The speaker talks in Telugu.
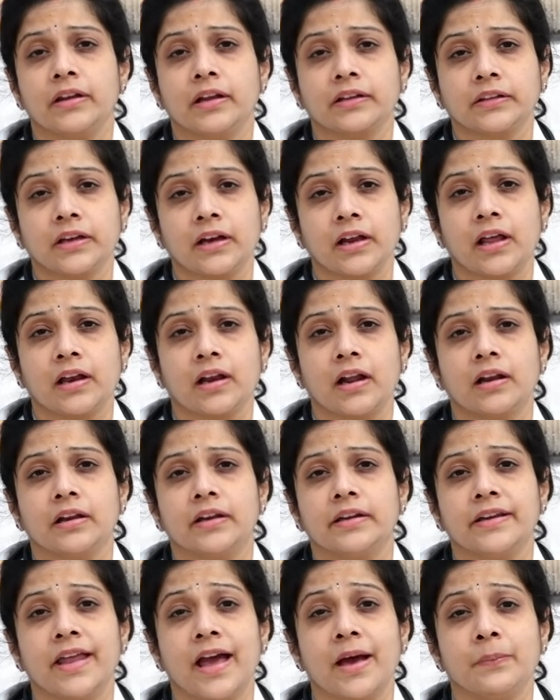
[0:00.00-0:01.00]

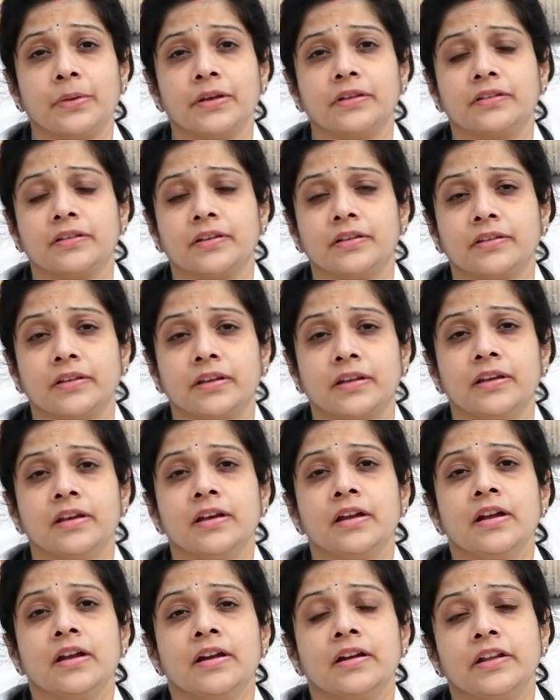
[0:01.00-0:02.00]
రక్తనాళాలని డ్యామేజ్ చేసి
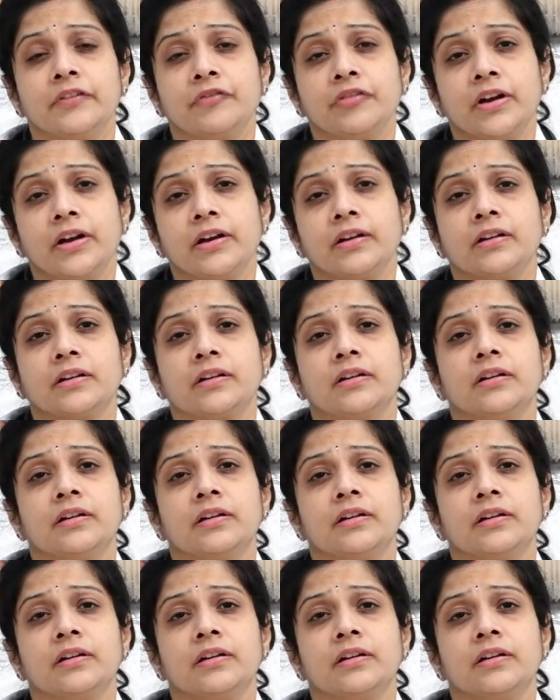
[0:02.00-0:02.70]
డిఫరెంట్